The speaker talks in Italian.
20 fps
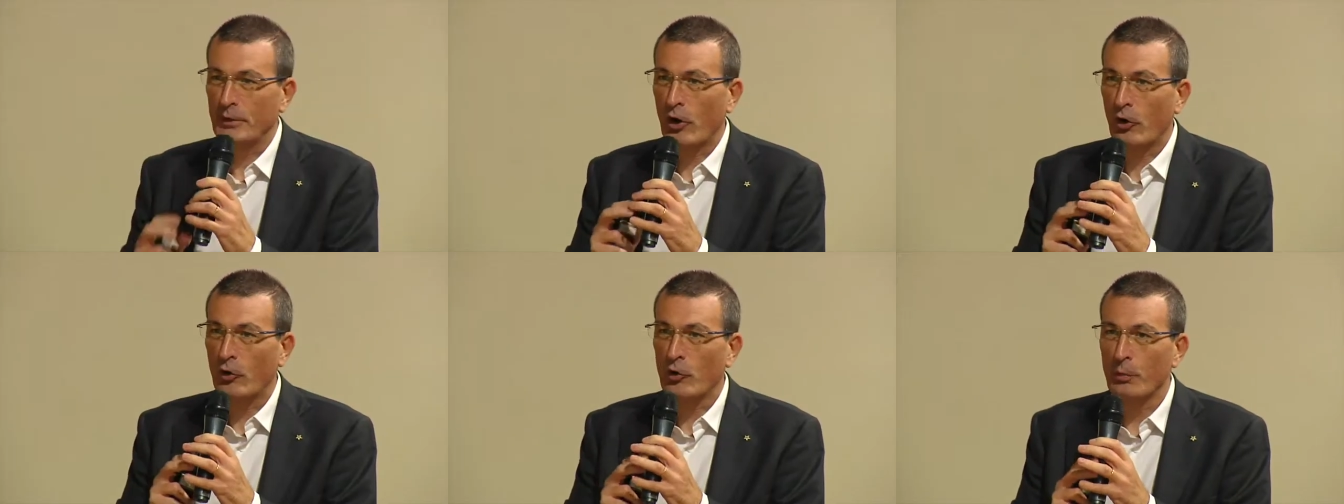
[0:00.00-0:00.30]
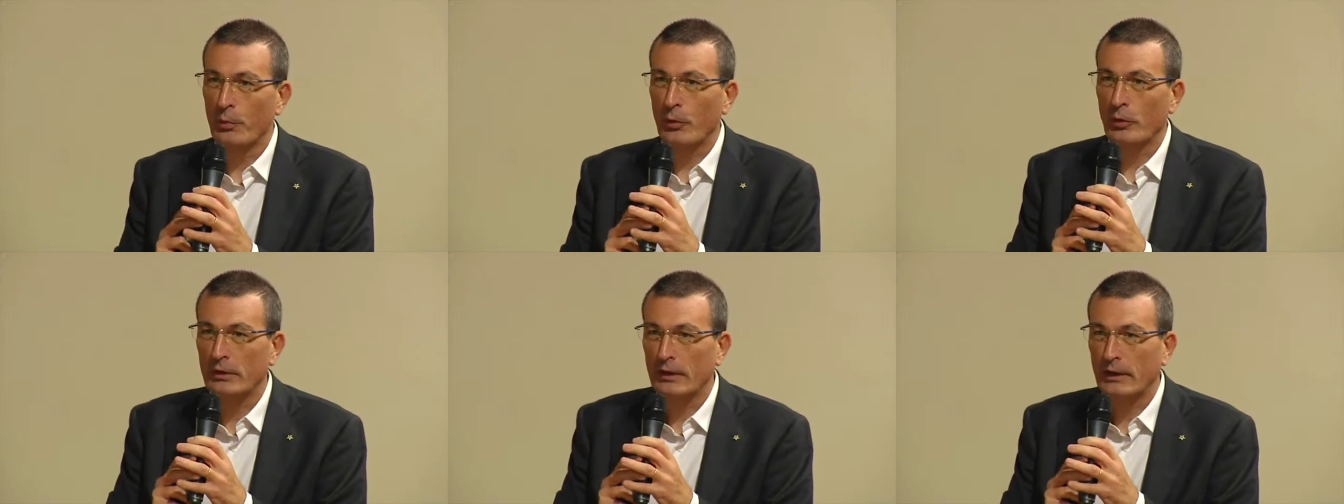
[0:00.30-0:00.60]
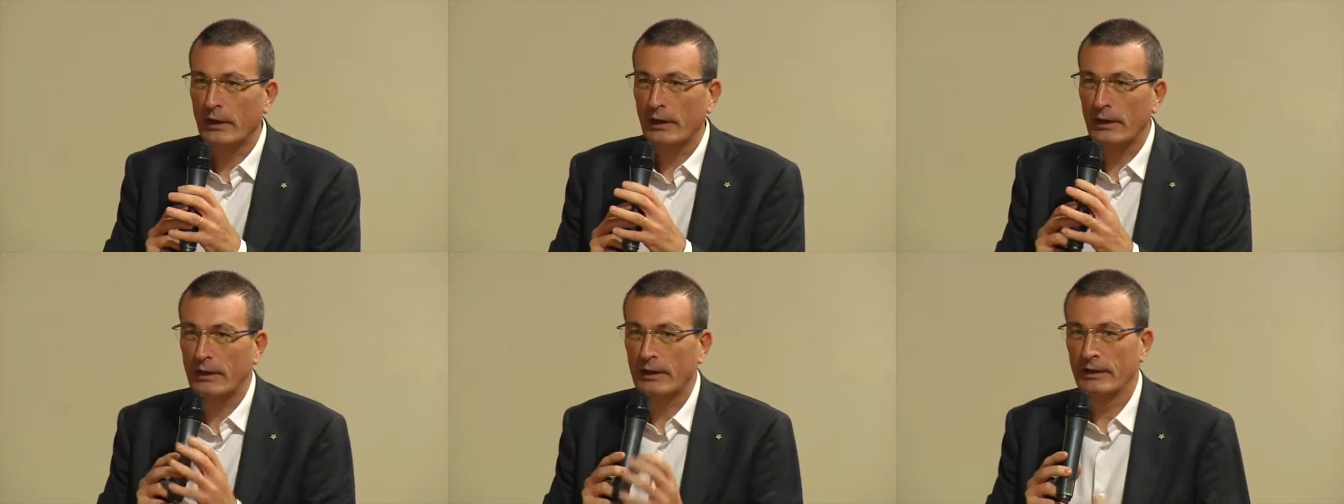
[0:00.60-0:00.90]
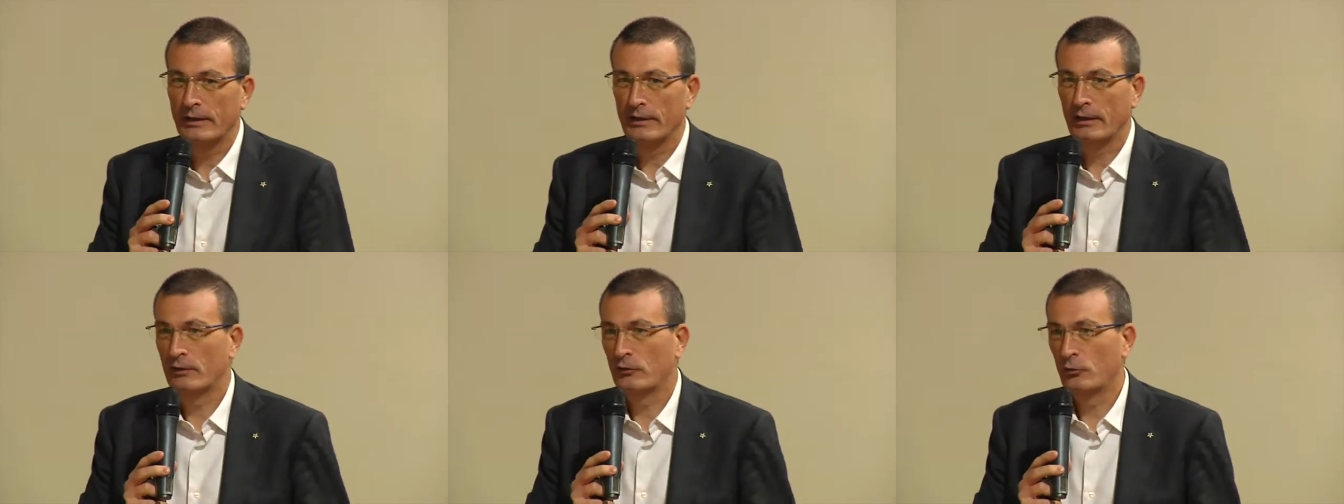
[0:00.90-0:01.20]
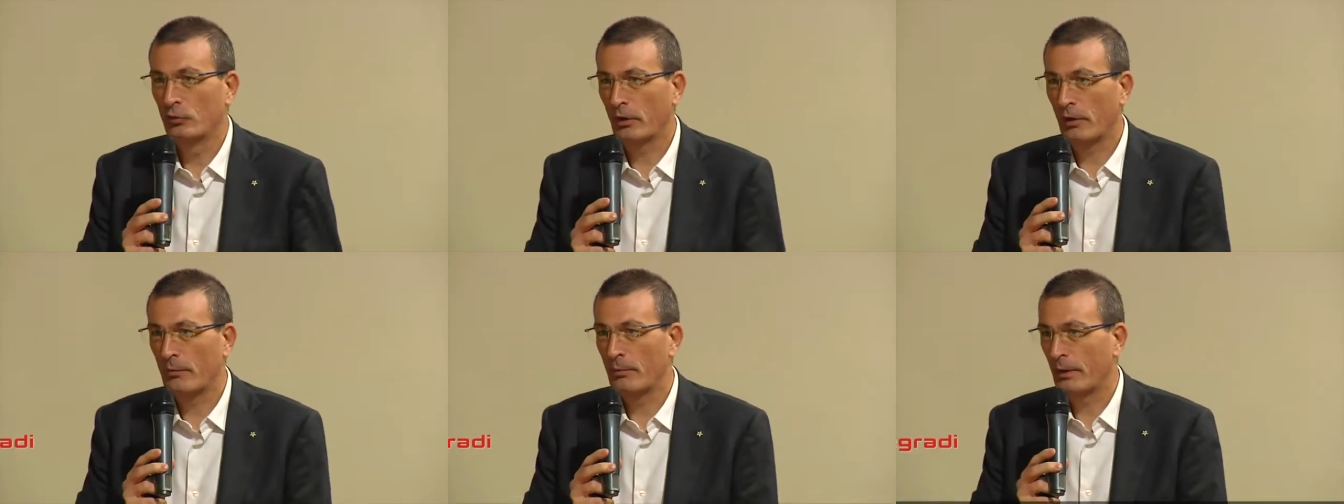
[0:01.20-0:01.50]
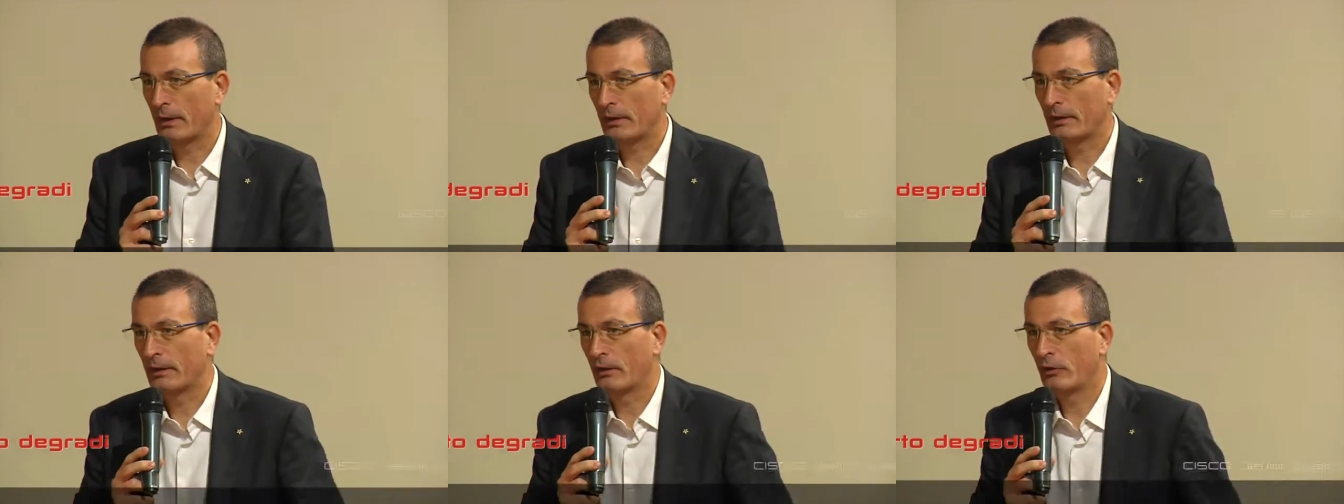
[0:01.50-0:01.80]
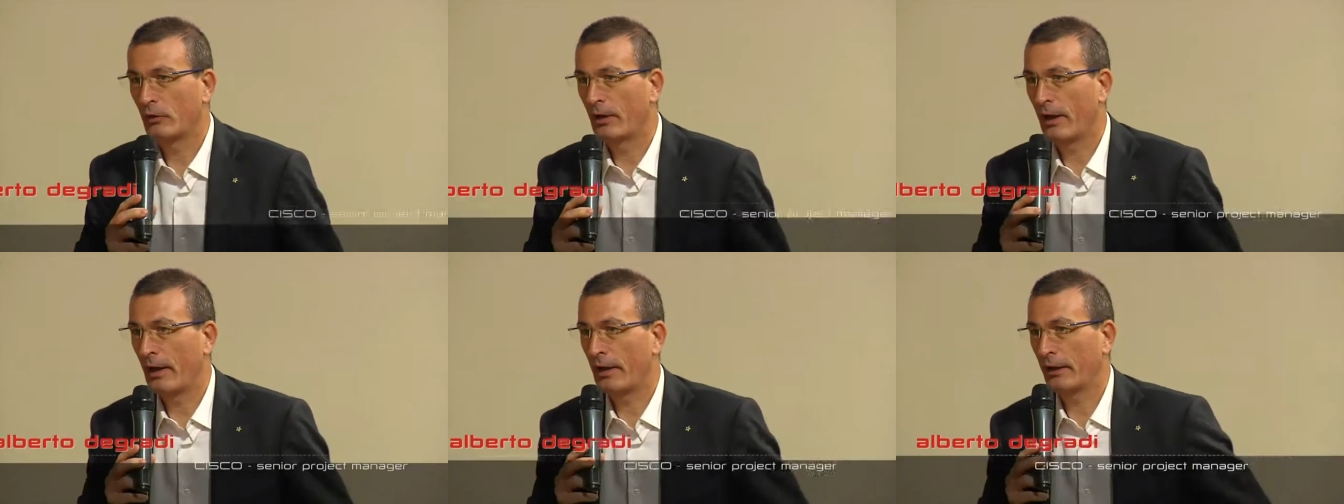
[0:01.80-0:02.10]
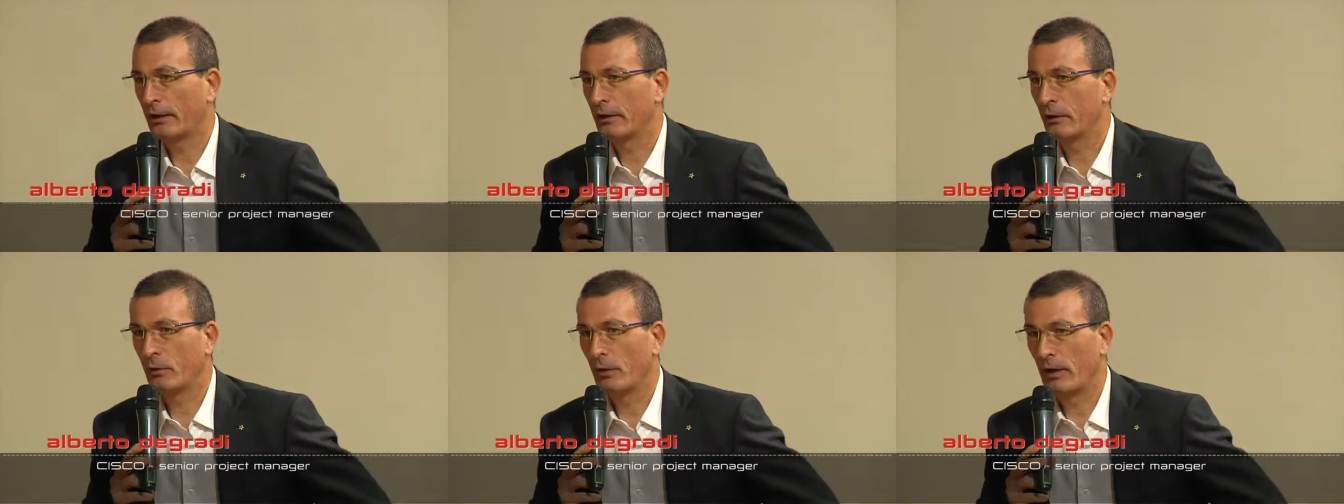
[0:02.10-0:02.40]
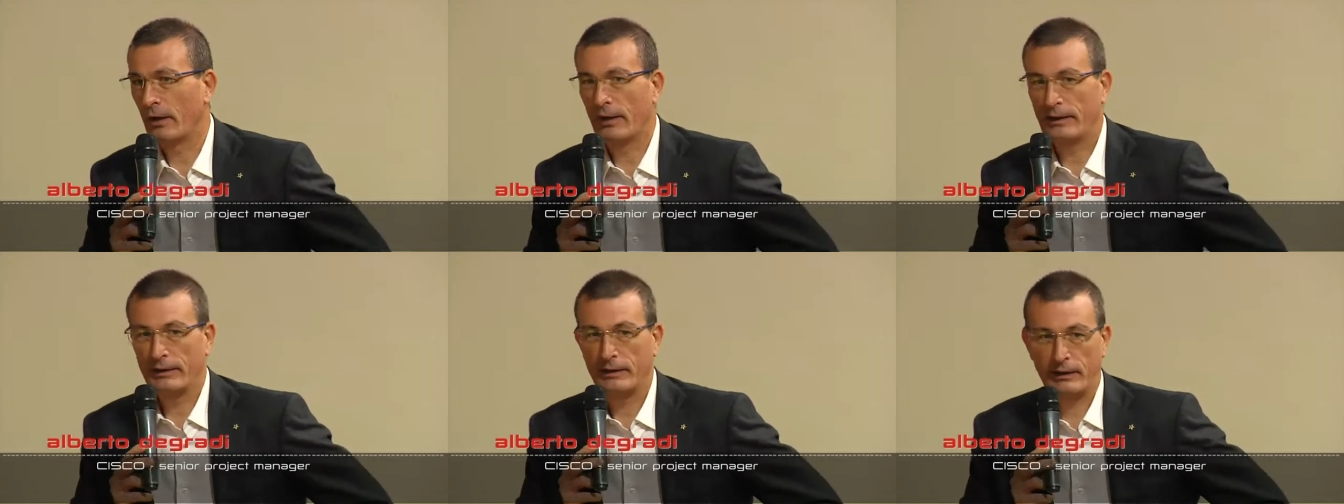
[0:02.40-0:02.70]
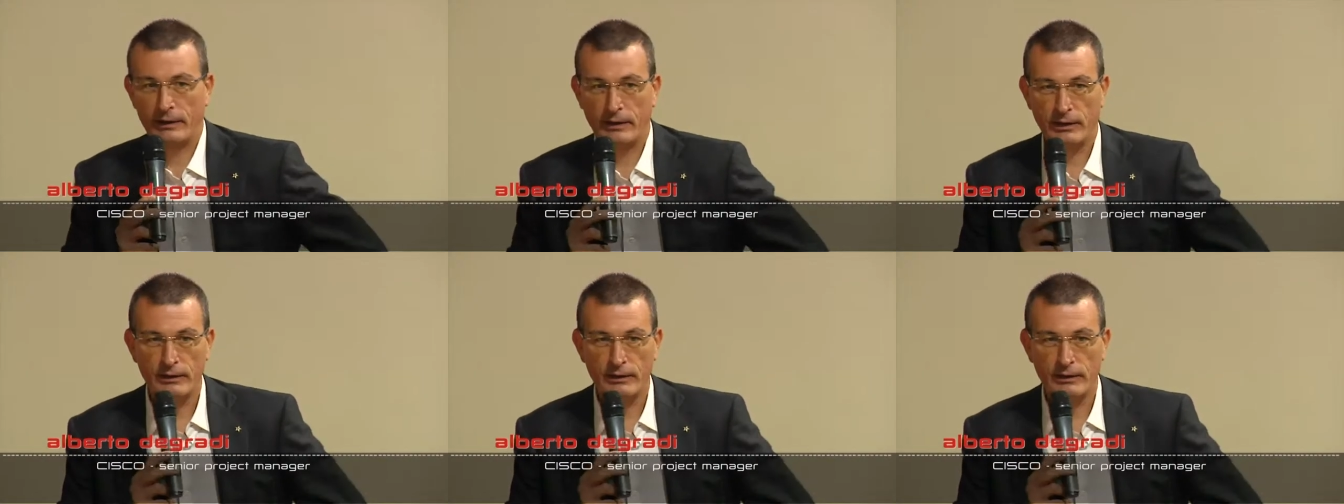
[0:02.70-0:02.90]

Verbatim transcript: occupo di architettura, in particolare di quella di